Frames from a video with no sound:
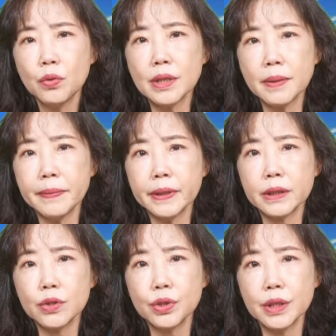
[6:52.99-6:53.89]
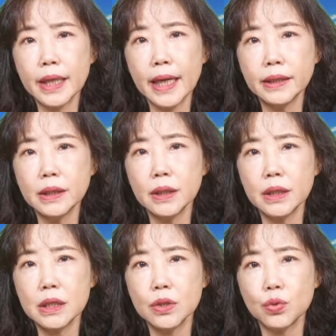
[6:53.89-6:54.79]
Rosenberg 就是 AIT 的
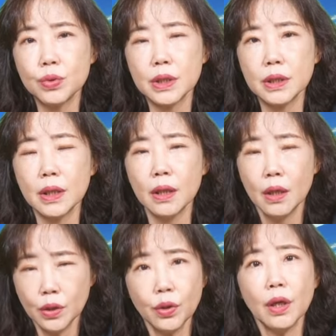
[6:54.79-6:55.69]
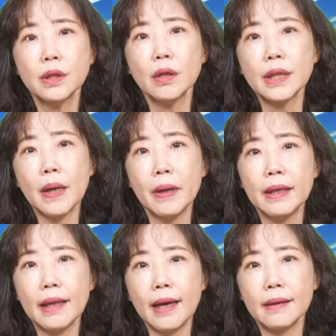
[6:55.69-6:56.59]
理事主席呢，又要到台
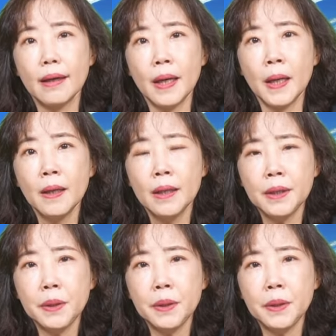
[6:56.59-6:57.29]
湾来了啊！